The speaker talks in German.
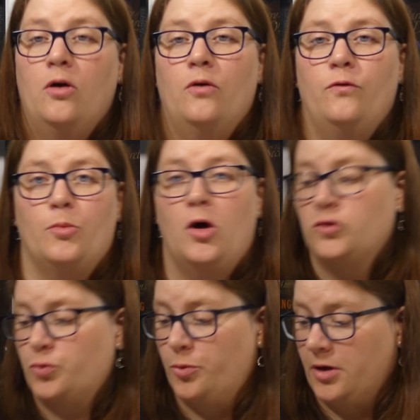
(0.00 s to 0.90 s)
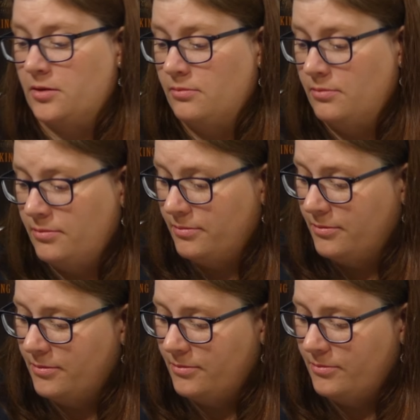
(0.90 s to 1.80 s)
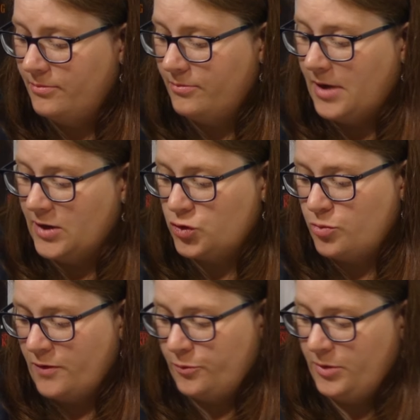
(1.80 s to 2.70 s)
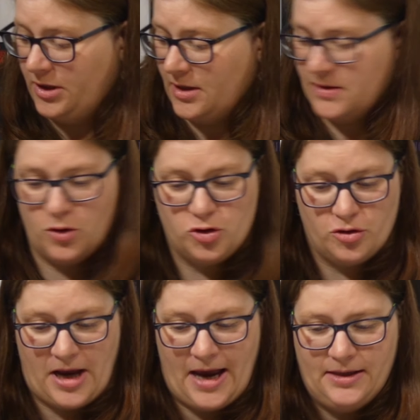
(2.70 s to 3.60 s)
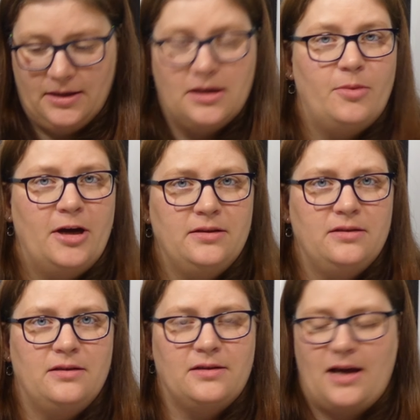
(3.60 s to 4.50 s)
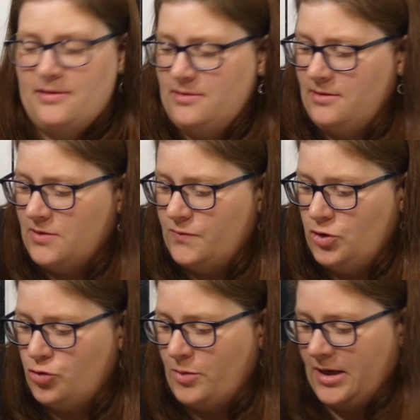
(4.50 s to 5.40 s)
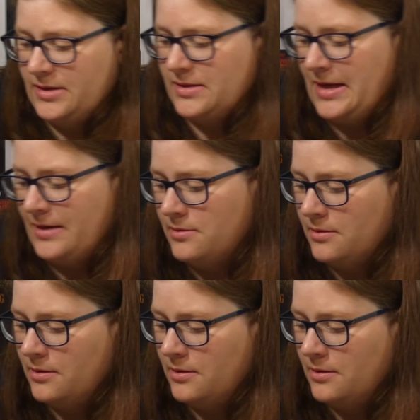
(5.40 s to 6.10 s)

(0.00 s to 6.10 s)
Wird mal ausprobiert. Also schon mal für mich jetzt auch schon einige dabei, die ich nicht kannte. Das finde ich schon mal ganz nett.